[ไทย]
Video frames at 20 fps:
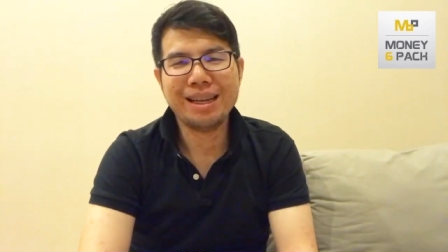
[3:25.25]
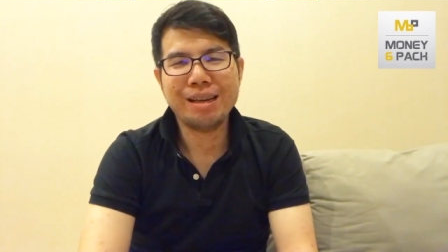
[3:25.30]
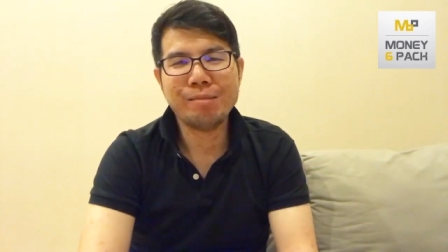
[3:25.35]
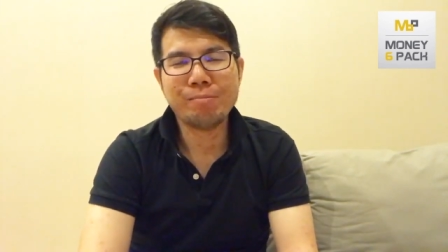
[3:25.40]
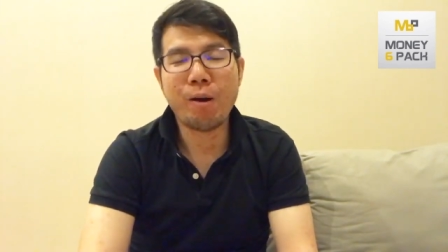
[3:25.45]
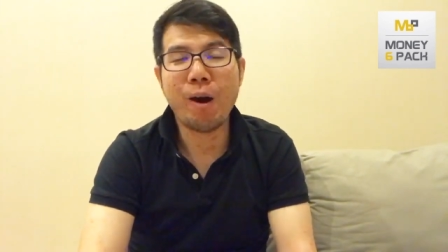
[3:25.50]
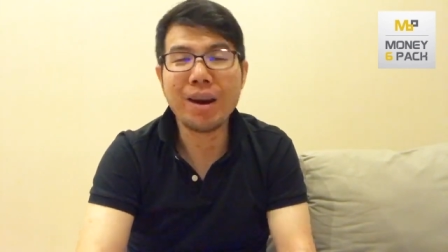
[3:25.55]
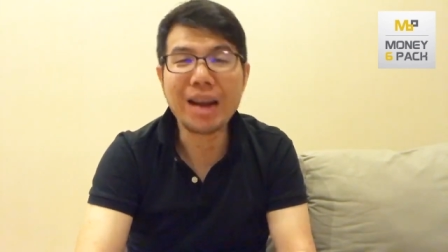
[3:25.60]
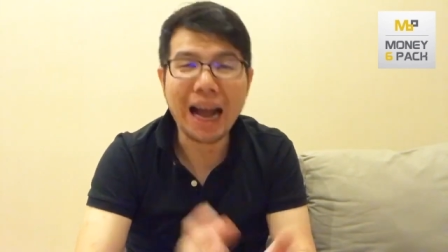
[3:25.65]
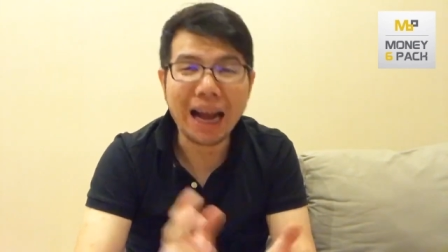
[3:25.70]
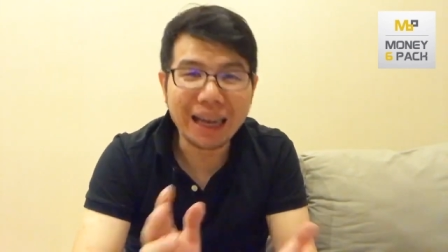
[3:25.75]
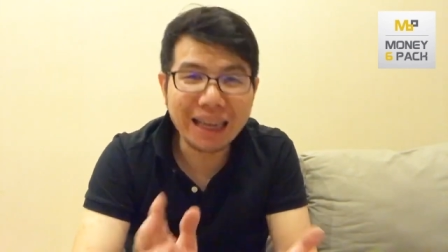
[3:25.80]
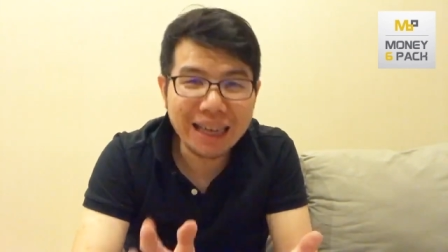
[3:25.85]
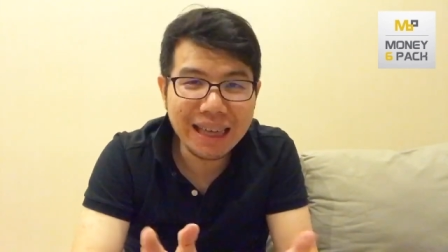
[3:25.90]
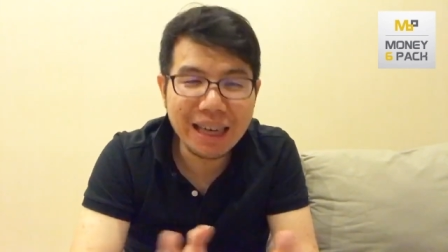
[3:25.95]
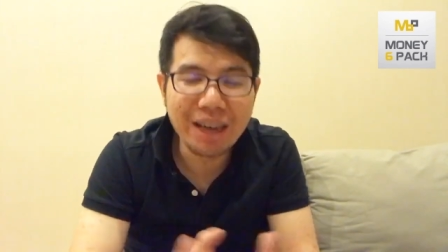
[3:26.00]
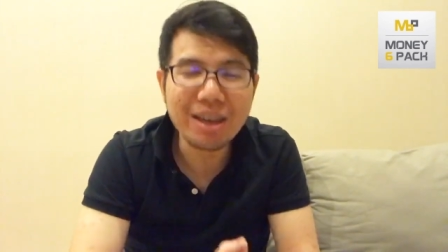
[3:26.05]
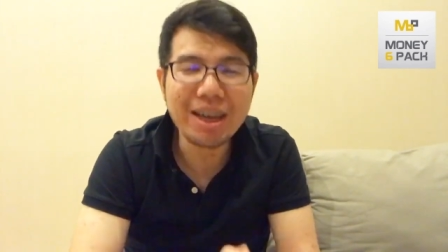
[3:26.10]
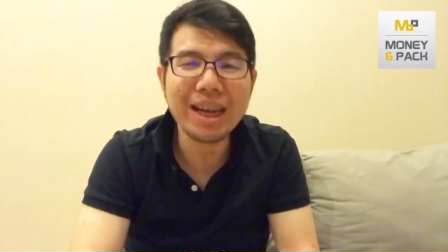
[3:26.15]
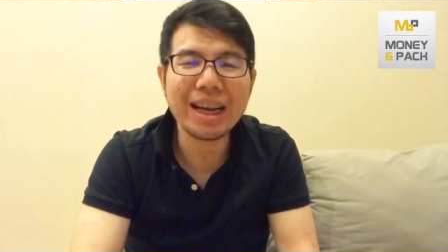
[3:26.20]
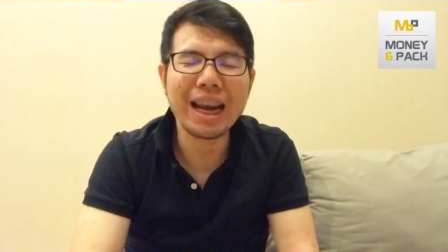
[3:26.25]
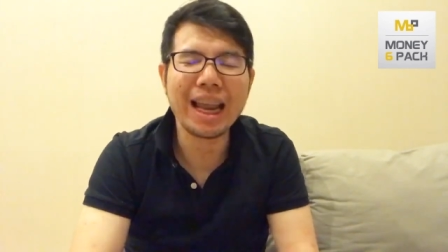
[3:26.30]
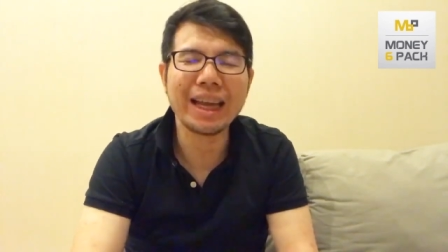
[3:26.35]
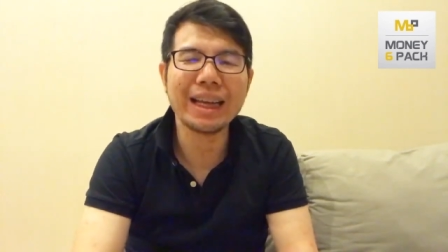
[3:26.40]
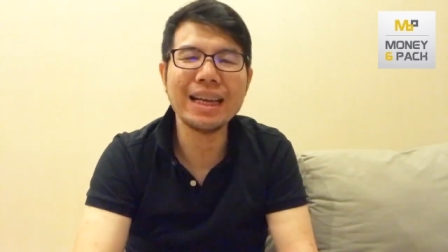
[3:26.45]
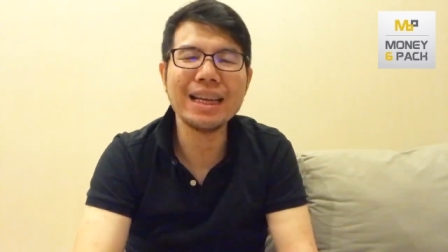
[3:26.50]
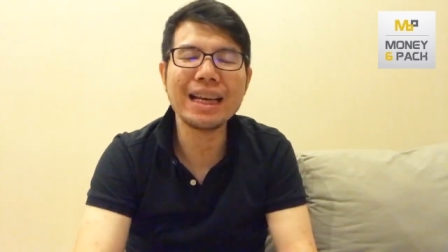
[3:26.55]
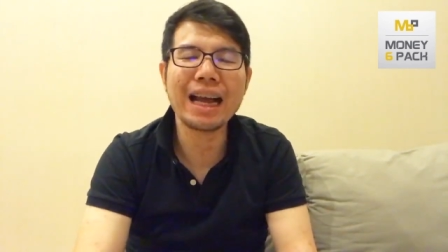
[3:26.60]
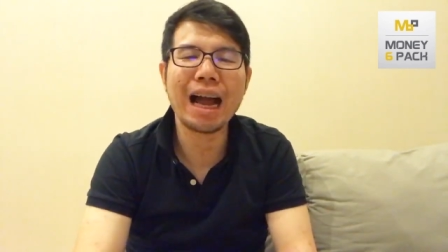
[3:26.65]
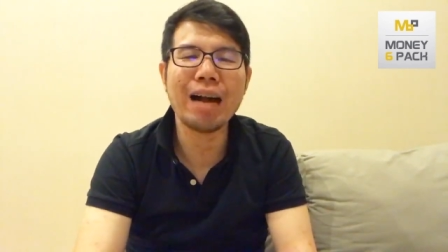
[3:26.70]
พอหนักขึ้นแล้วเกิดอะไร
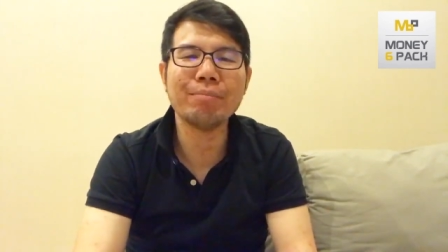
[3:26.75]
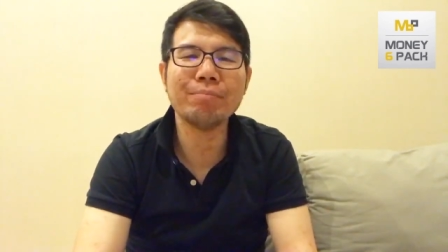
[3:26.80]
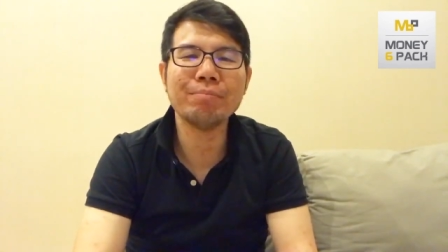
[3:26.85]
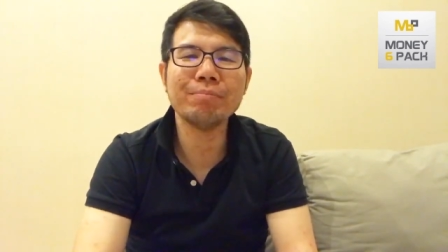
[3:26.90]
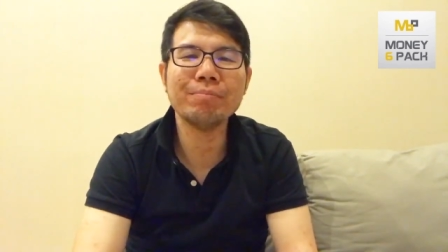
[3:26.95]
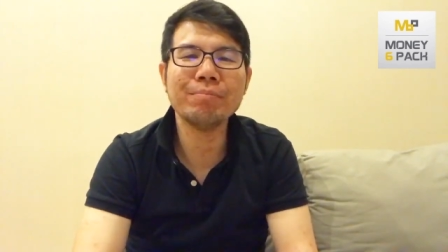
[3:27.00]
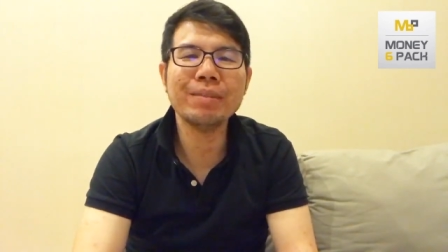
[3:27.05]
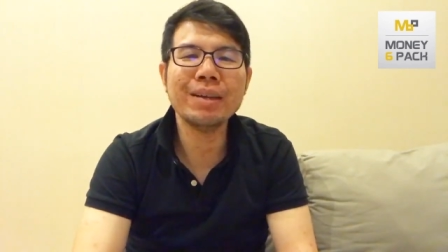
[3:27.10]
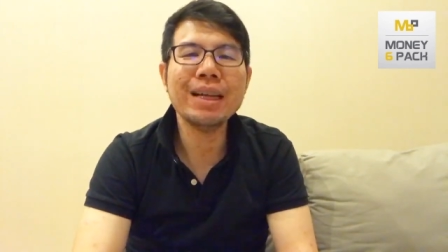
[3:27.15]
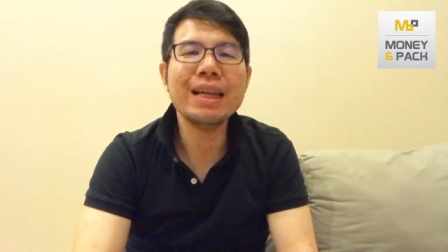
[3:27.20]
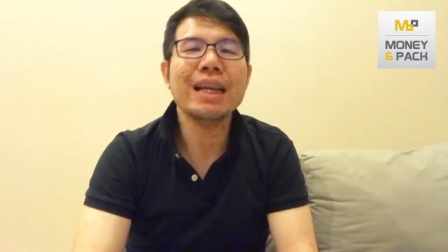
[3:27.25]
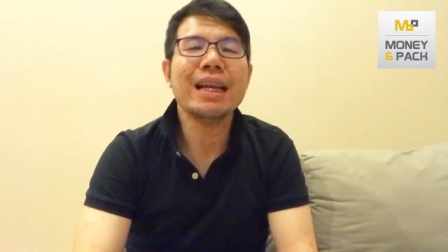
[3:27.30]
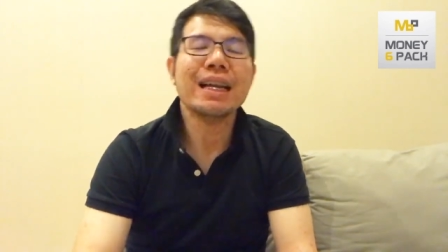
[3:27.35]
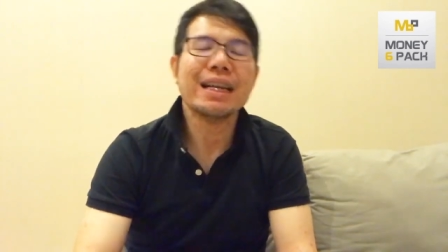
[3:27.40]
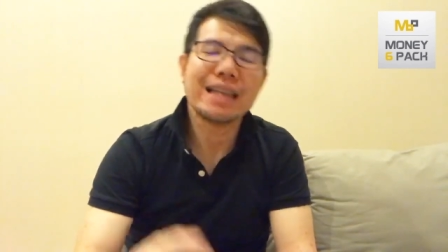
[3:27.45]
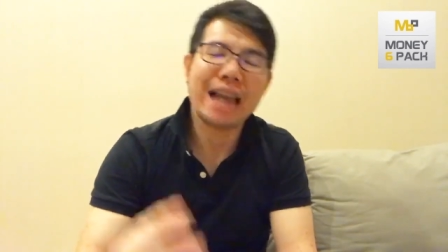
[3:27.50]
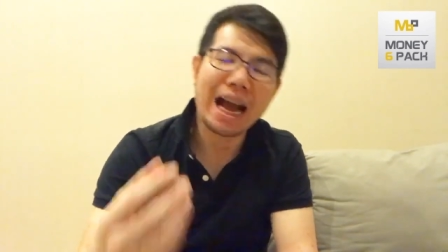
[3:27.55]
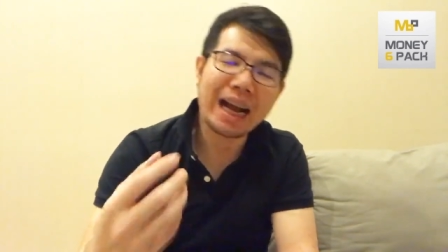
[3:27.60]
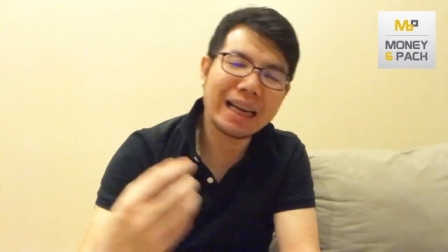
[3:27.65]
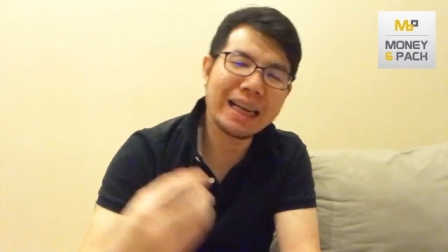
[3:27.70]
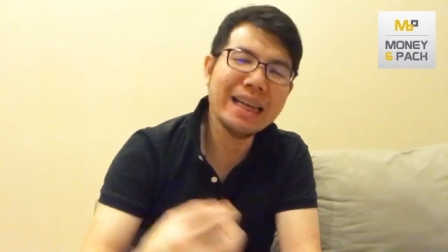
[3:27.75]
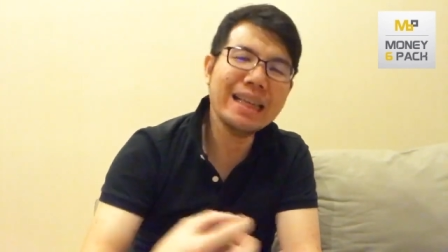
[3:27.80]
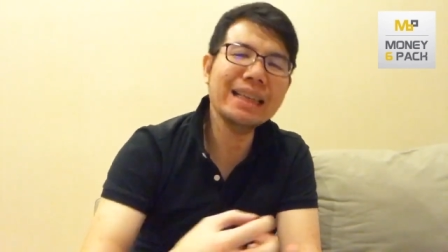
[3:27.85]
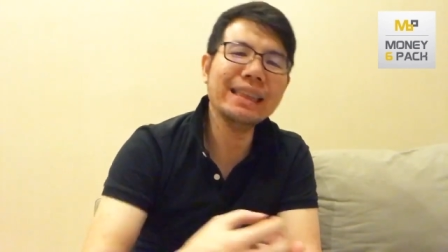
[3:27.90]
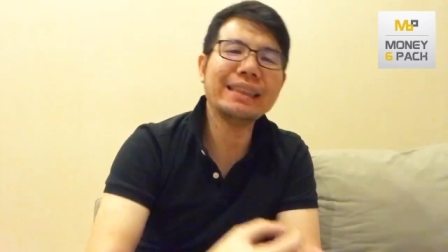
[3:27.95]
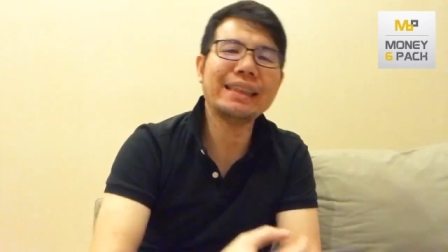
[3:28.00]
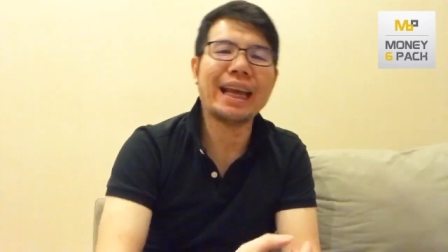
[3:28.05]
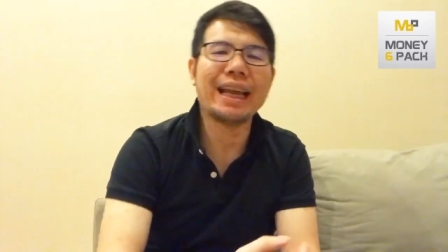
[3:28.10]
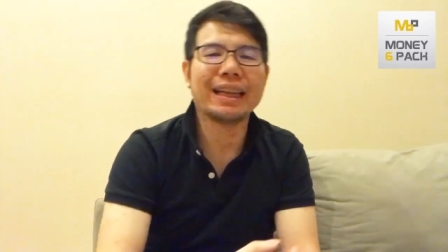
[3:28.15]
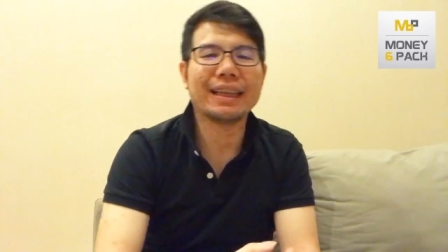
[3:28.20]
ขึ้นครับหนักขึ้น
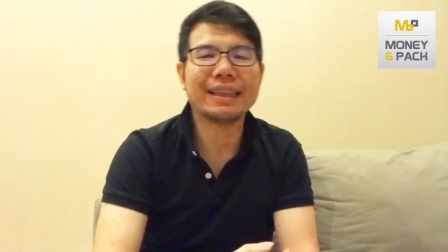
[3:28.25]
เสร็จ